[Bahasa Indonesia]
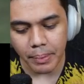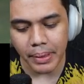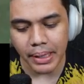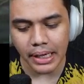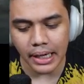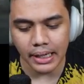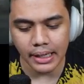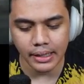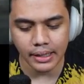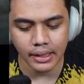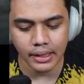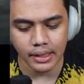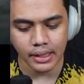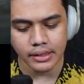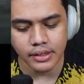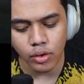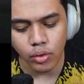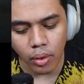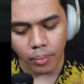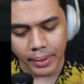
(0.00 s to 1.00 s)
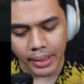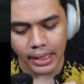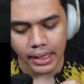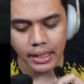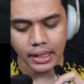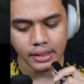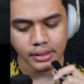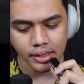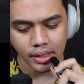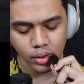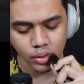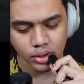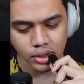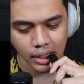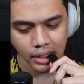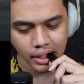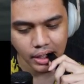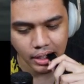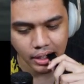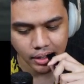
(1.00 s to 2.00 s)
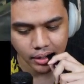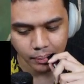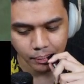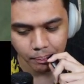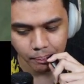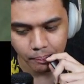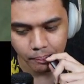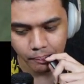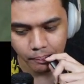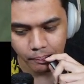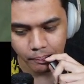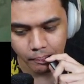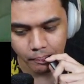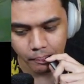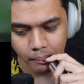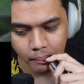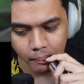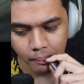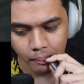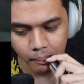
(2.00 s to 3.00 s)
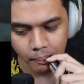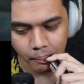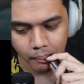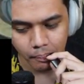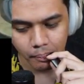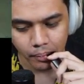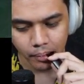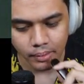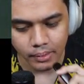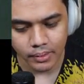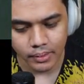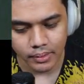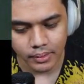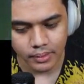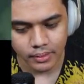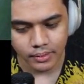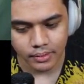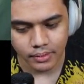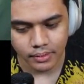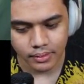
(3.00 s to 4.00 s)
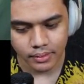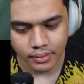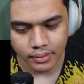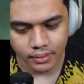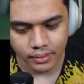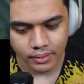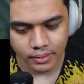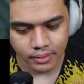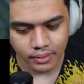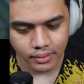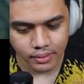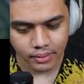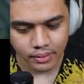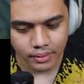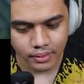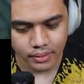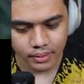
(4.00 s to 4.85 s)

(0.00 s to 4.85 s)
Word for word: merah ler, ler. kasih gua merah ler, serius ler, ler. Eh, cowoknya harus ke Leslie